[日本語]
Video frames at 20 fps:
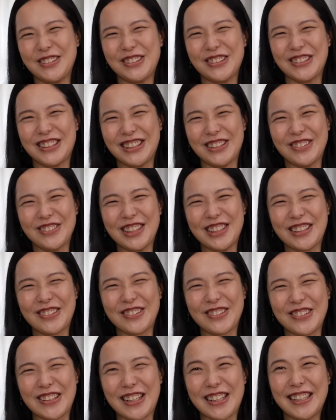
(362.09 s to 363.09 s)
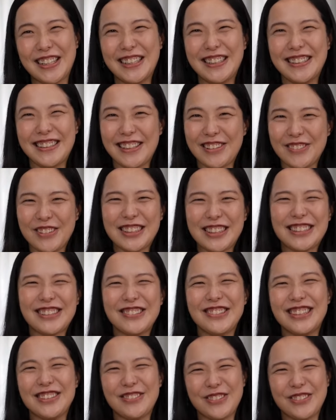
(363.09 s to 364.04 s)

宇宙人を見たことがない、まあ、地球人